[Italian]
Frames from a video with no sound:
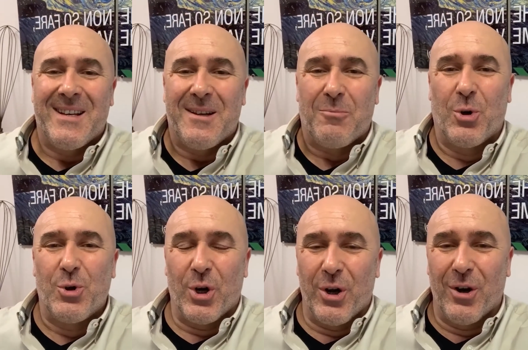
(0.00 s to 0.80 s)

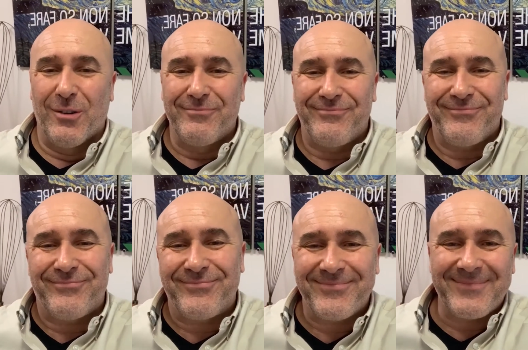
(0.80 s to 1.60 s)
Buongiorno,
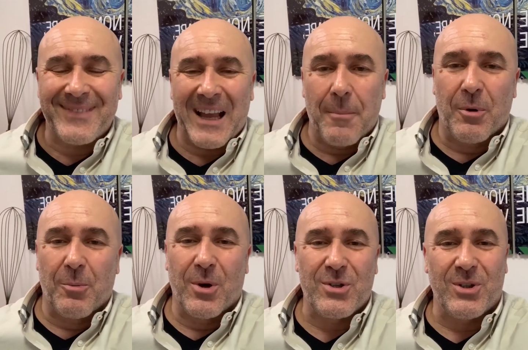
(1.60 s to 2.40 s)
a
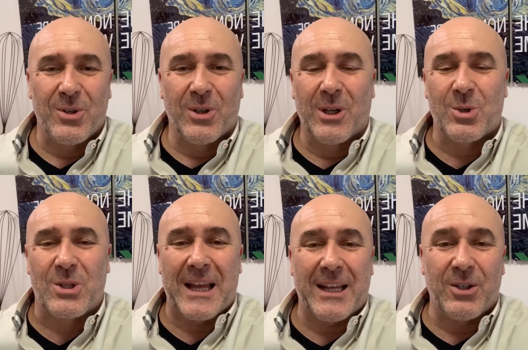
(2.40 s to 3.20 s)
proposito dello
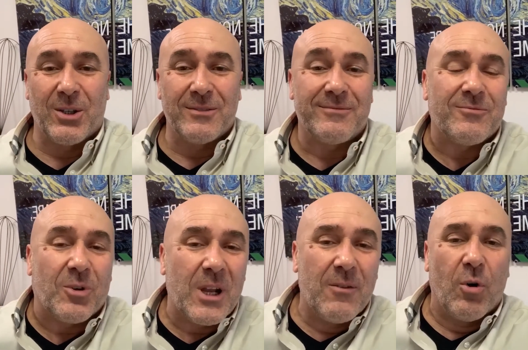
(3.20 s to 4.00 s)
stadio
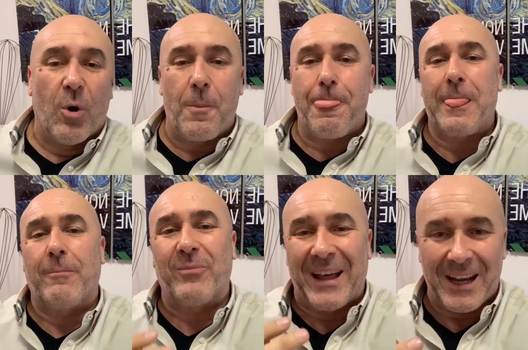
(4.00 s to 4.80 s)
volevo
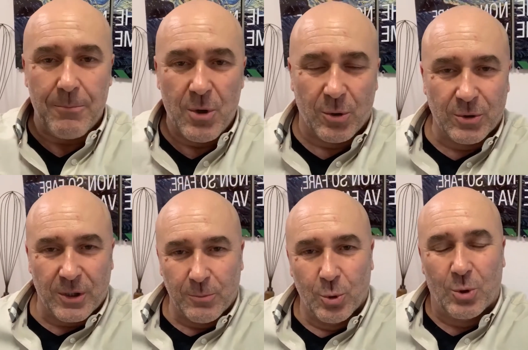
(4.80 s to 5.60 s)
dare il mio
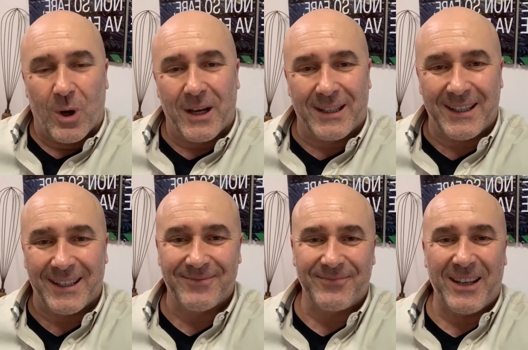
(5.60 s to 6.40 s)
contributo
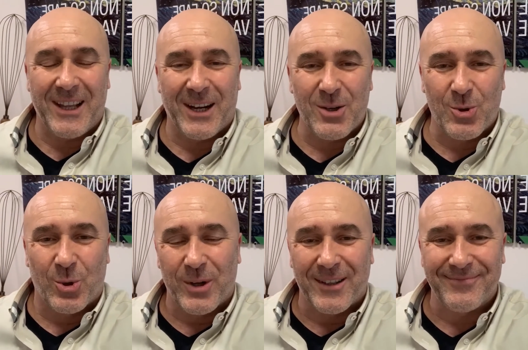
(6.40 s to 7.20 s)
anche in
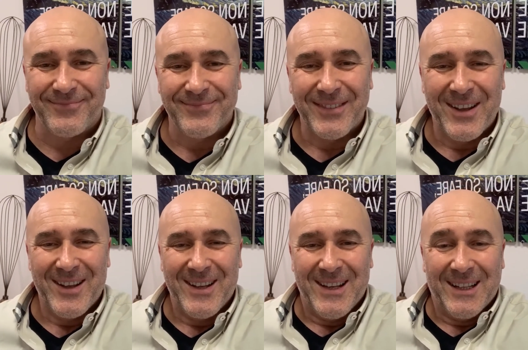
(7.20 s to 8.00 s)
regione.
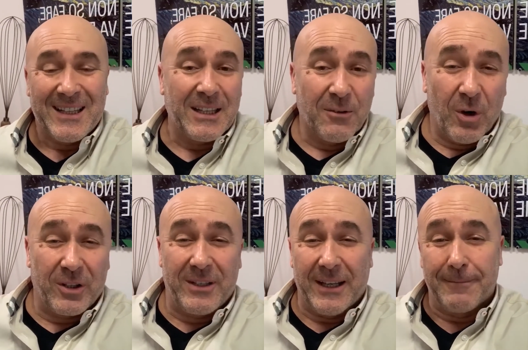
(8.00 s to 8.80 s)
Tante
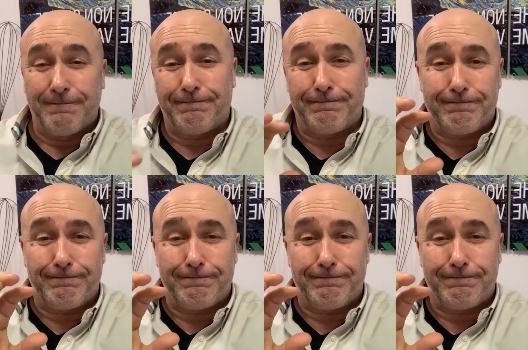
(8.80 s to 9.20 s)
volte